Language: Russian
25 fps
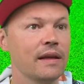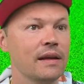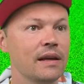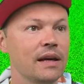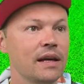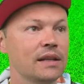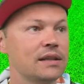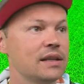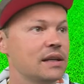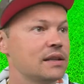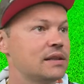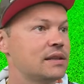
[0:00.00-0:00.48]

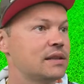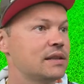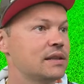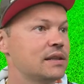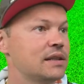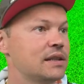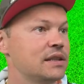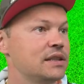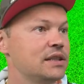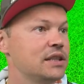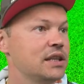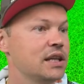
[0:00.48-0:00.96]
этот,
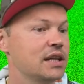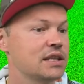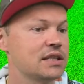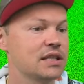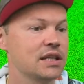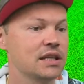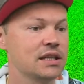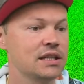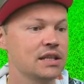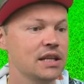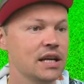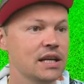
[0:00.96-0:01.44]
сейчас,
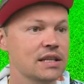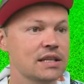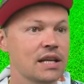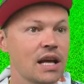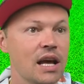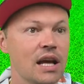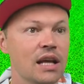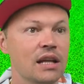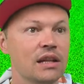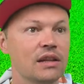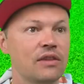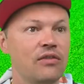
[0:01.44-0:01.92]
э, сейчас, сейчас.
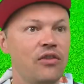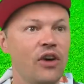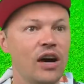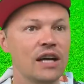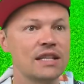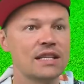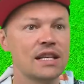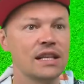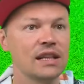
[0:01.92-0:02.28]
Два